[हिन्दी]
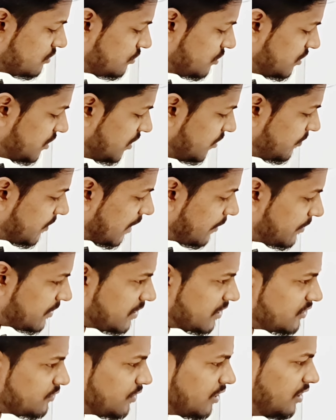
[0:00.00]
तो ये बराबर
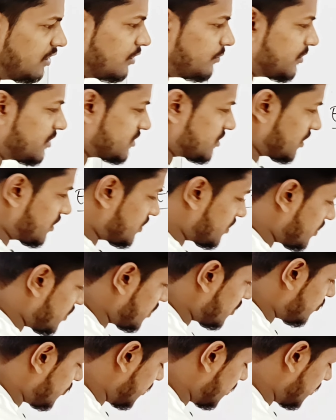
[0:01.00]
ये जो है हम लिख सकते हैं